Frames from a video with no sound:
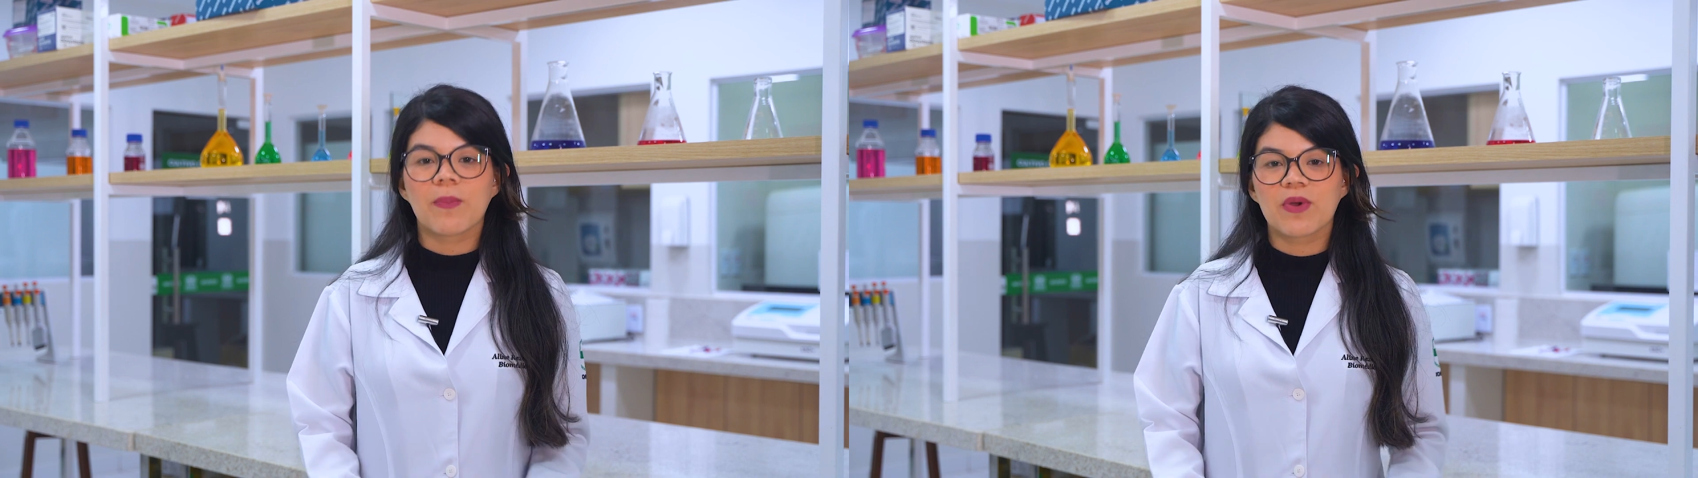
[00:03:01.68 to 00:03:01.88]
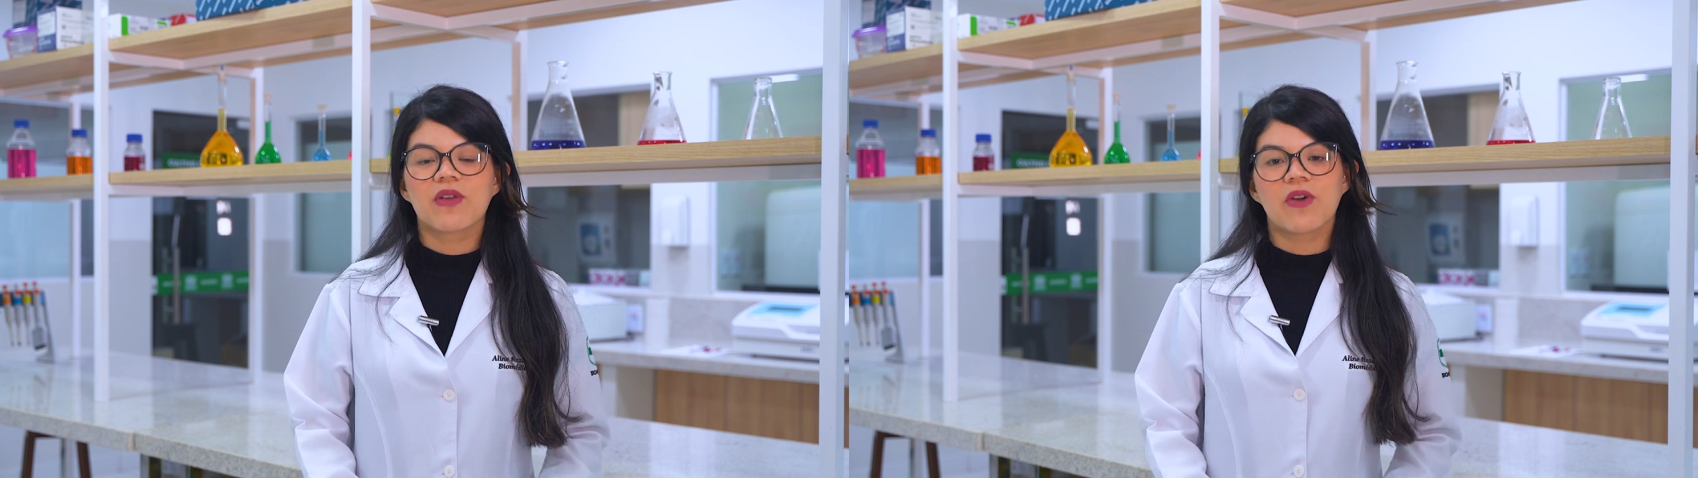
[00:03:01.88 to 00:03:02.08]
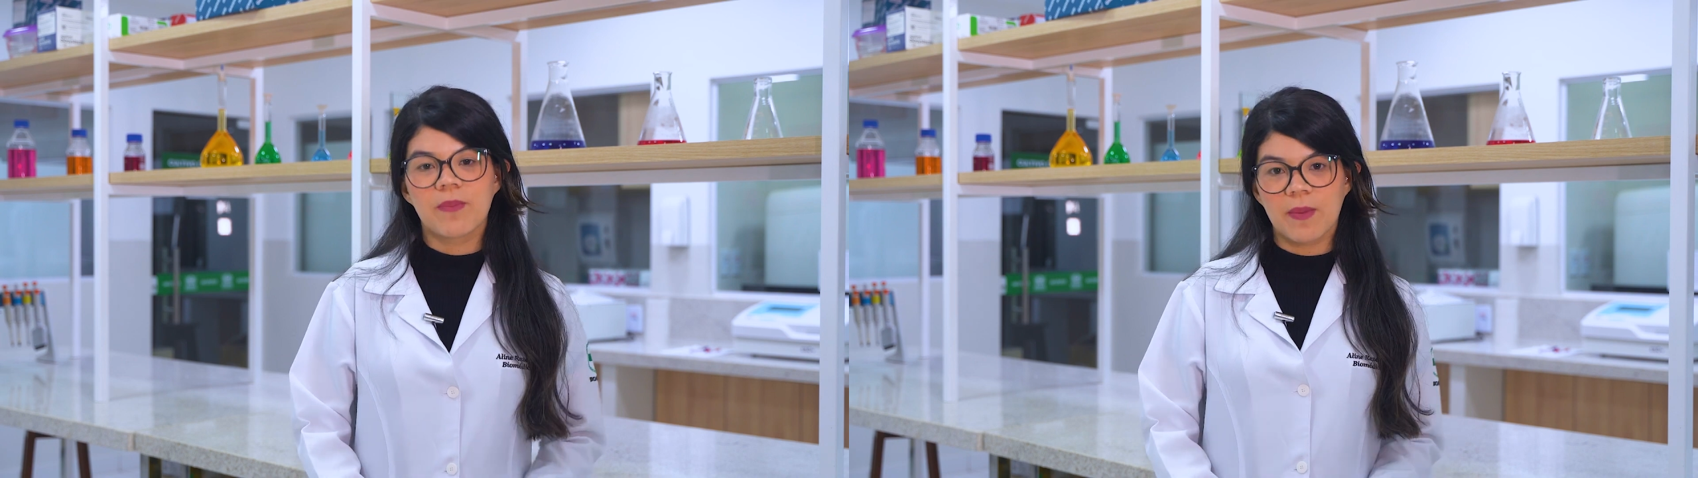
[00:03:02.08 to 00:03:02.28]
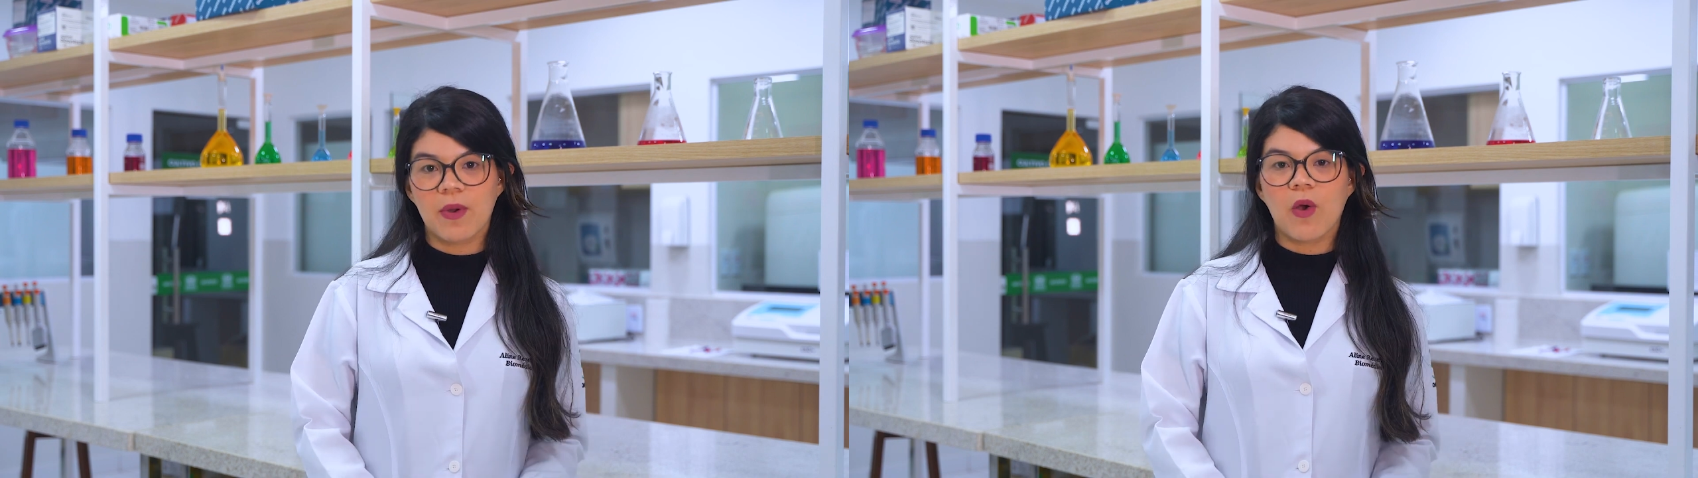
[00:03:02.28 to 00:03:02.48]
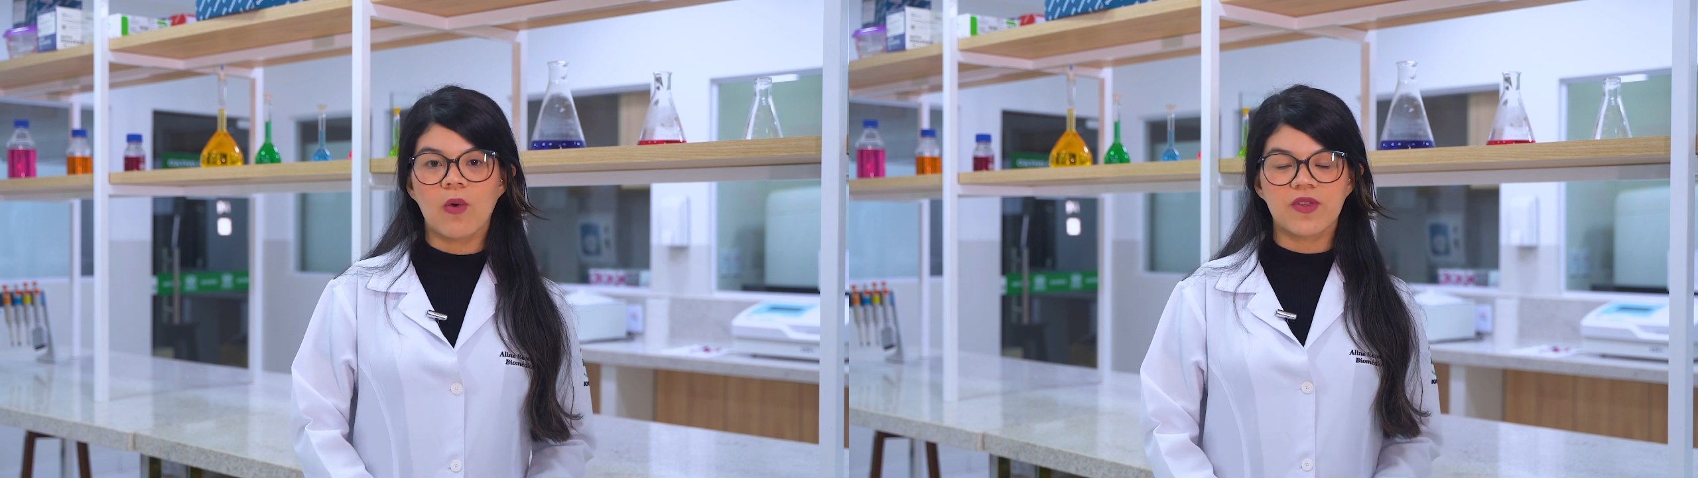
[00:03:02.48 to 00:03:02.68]
o apoio da
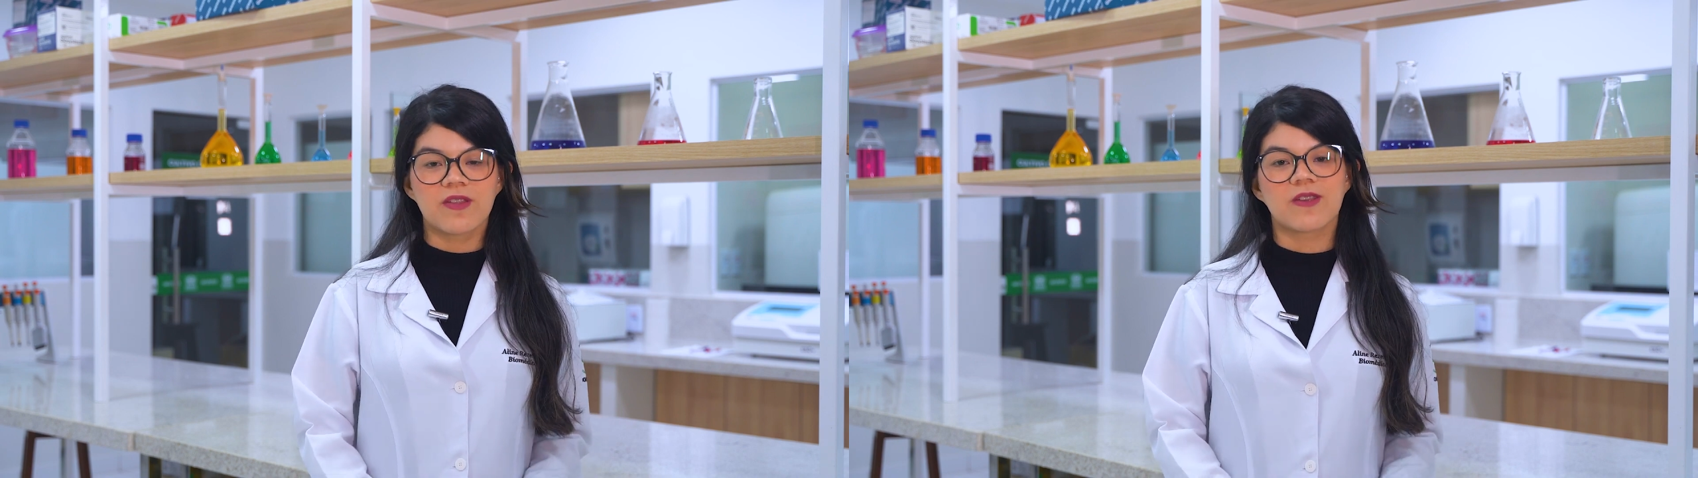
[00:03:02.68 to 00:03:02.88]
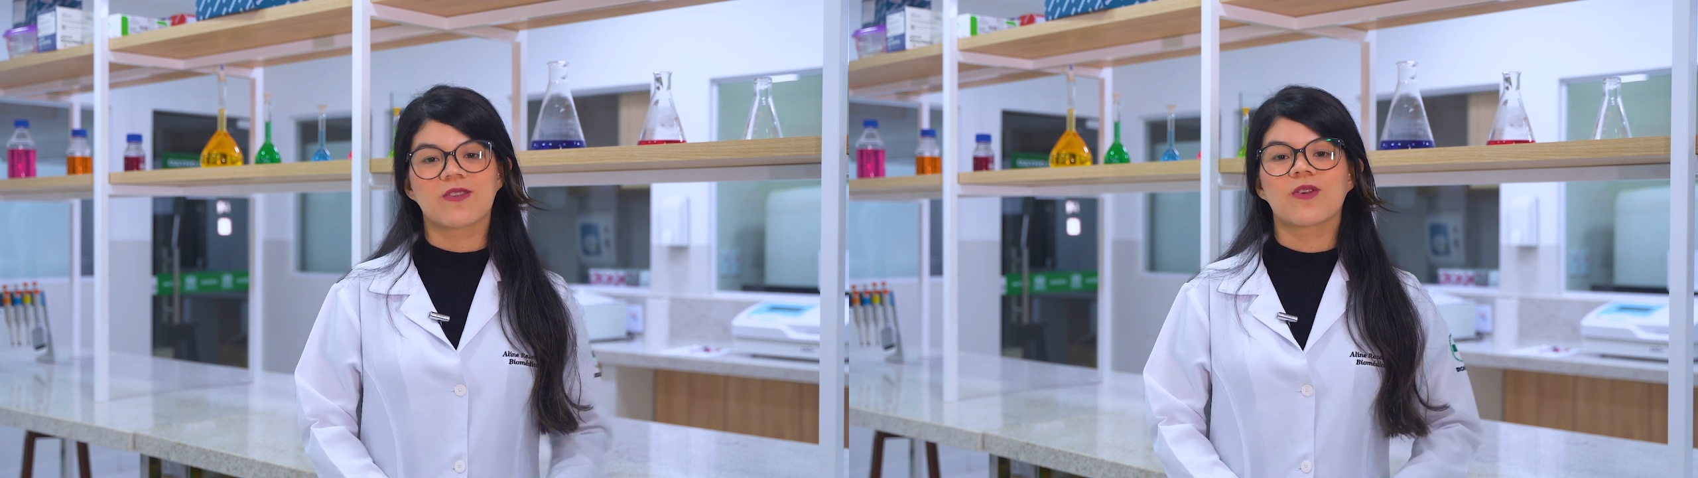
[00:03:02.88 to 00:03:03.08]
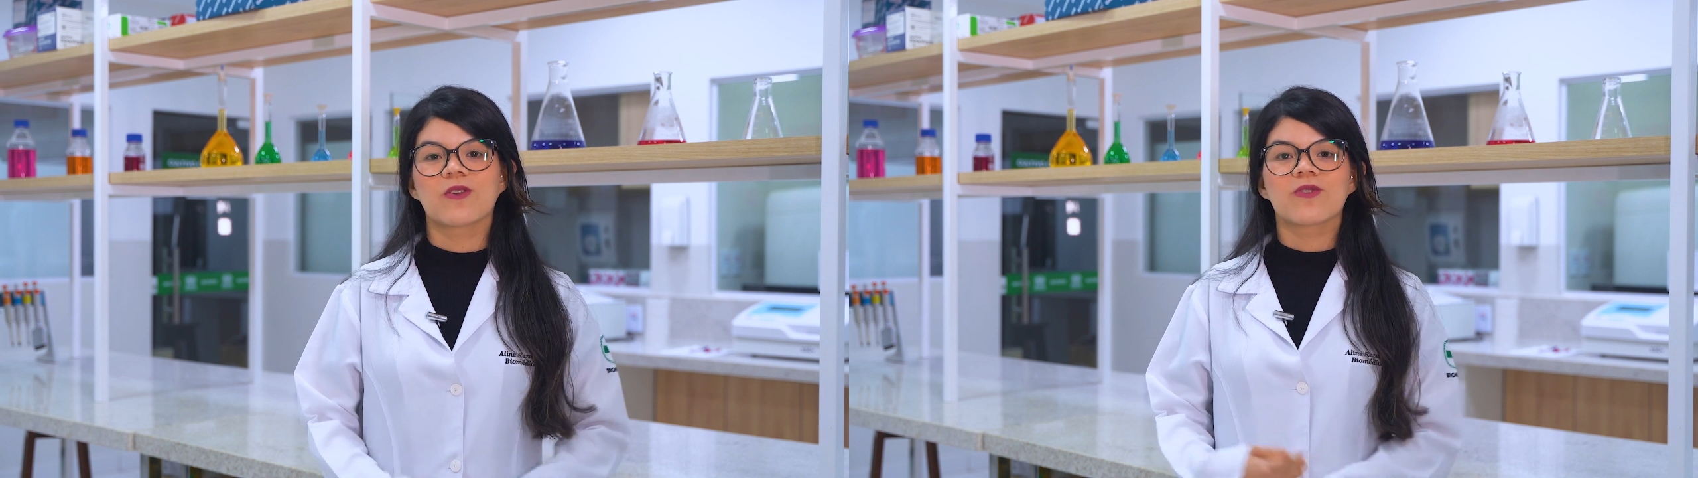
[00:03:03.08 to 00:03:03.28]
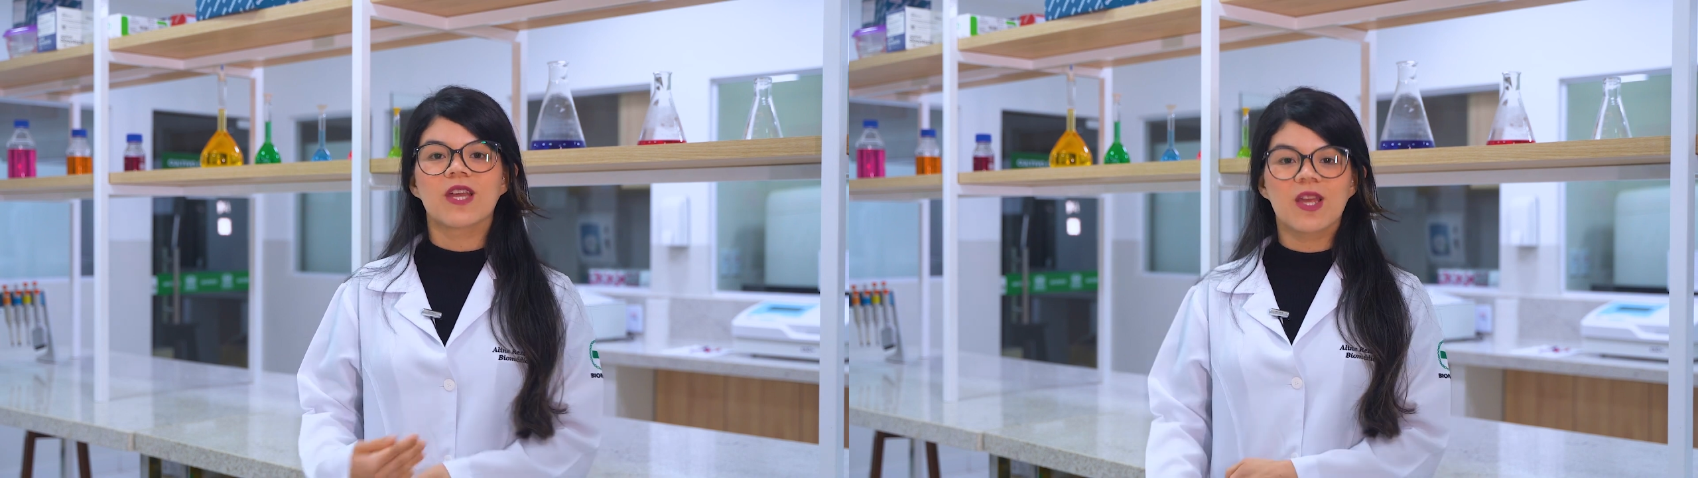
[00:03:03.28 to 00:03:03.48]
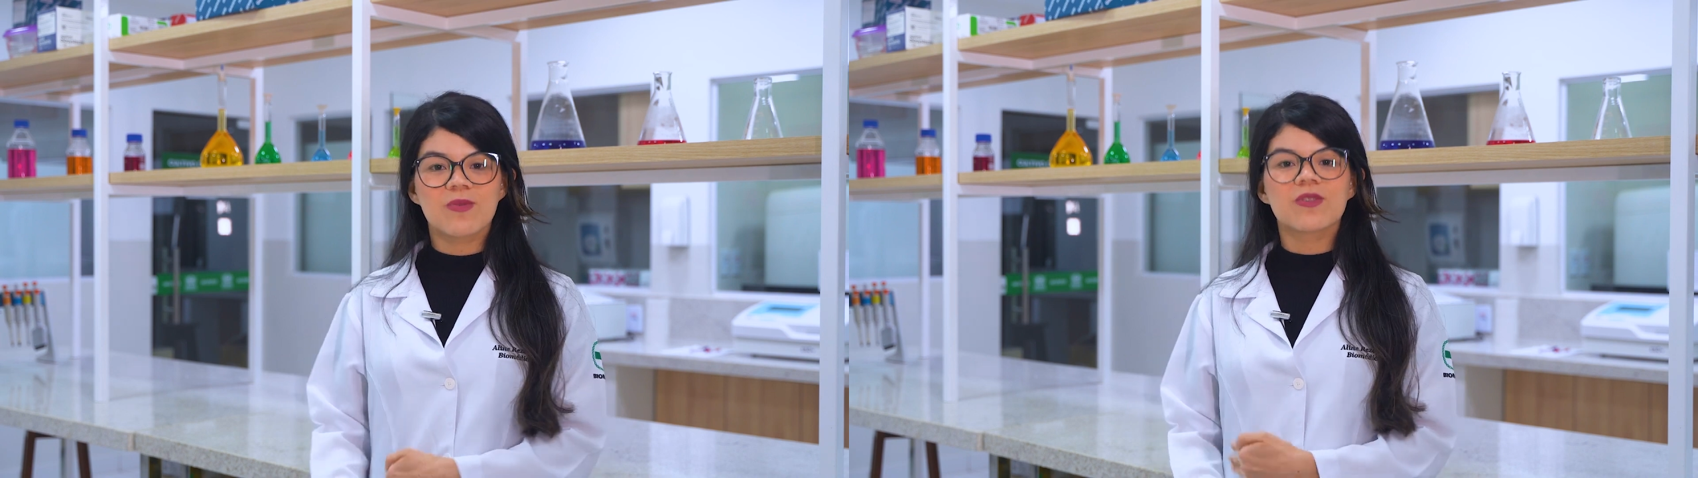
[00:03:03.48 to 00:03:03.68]
FAPEMA, com certeza nós não
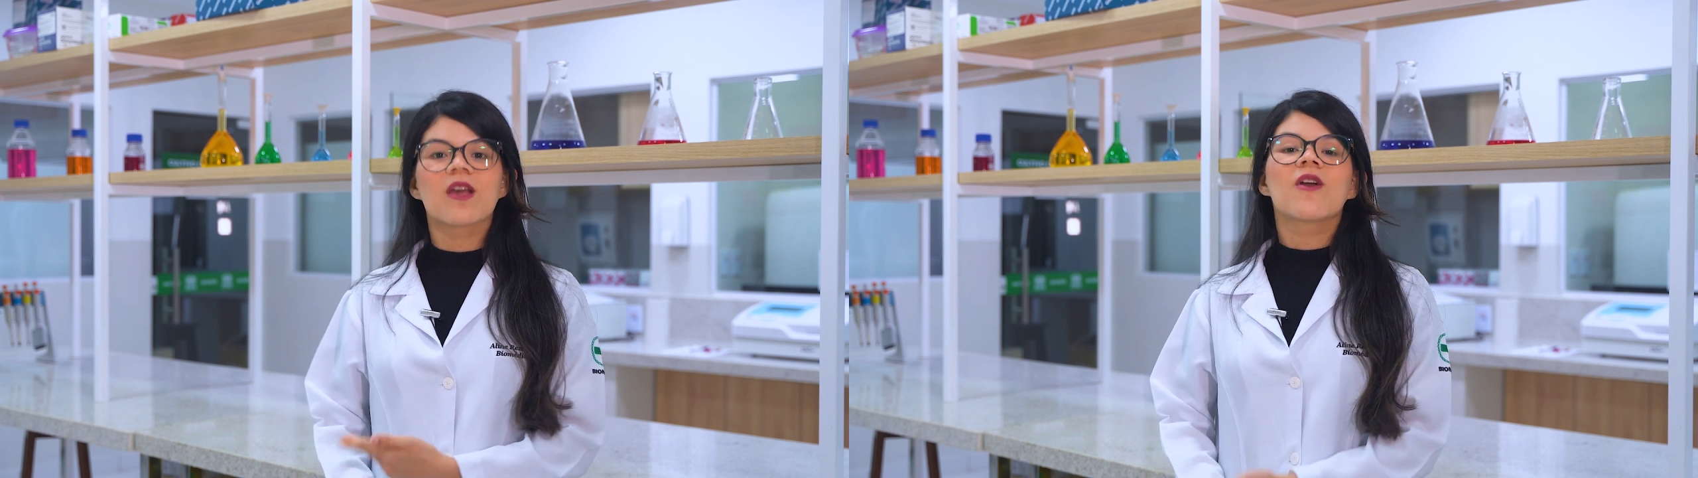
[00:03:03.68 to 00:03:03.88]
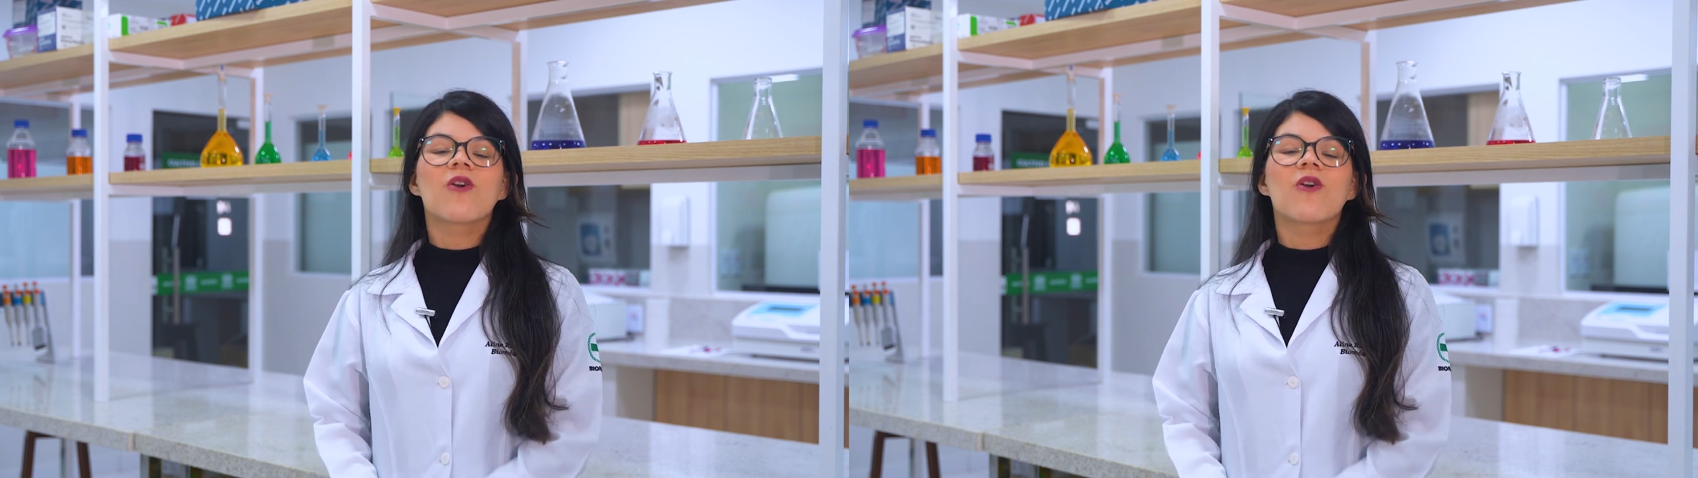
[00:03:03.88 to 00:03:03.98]
teríamos